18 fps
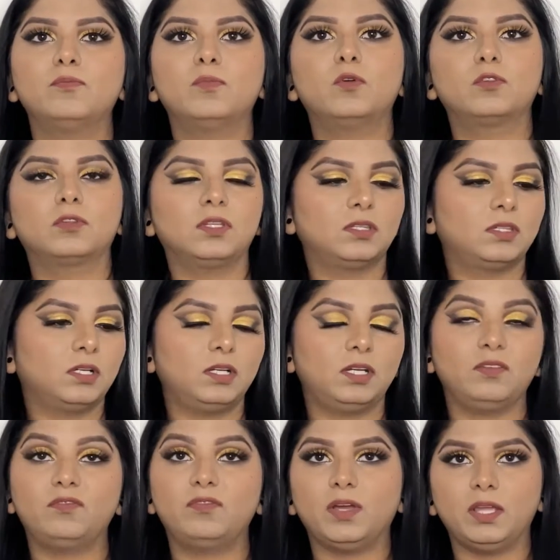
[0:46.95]
मोर देन
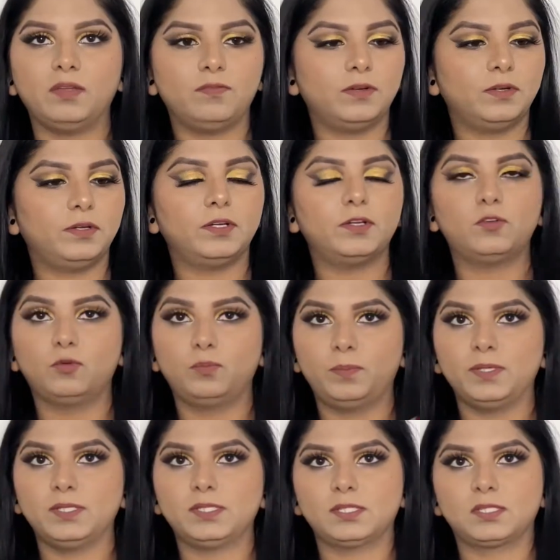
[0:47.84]
थर्टी फाइव हंड्रेड
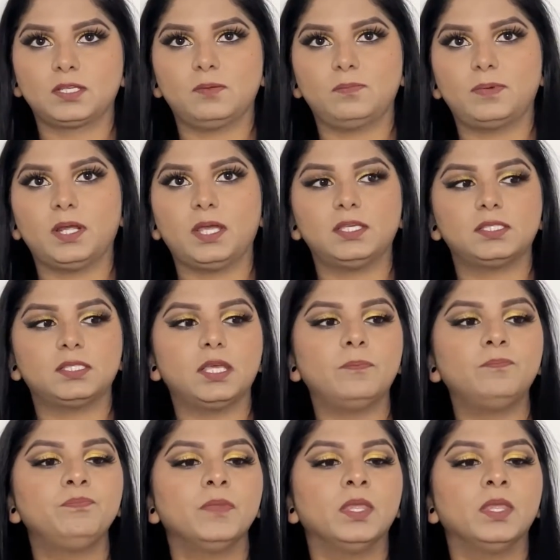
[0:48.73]
रुपीज़ इसका प्राइस है